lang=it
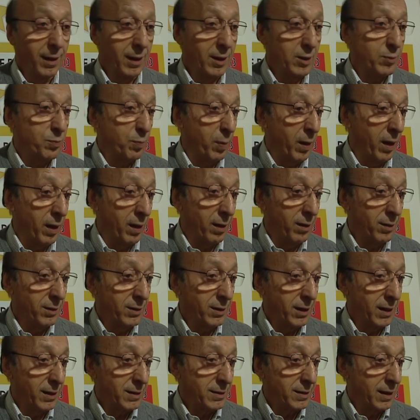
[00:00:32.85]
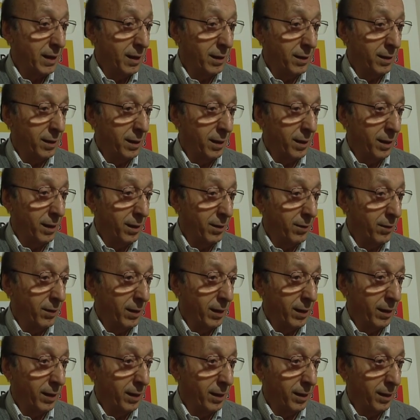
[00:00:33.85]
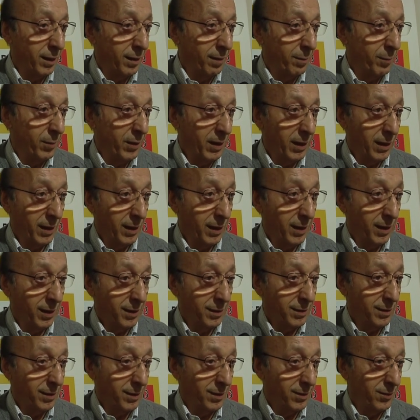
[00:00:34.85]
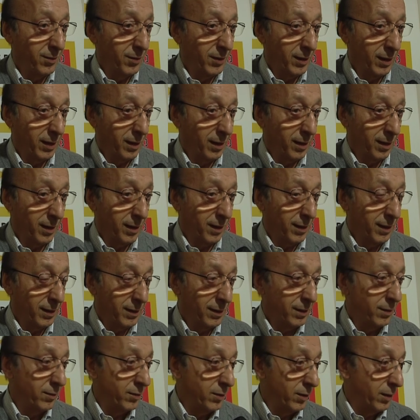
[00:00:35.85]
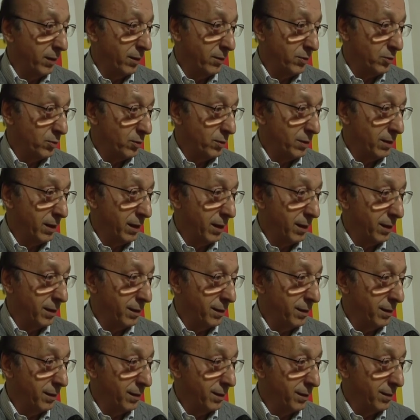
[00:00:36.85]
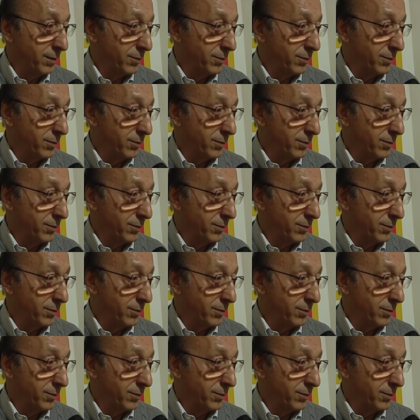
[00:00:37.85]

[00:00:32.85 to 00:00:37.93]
spero sia stata una carriera brillante, una carriera che ha dato dei risultati,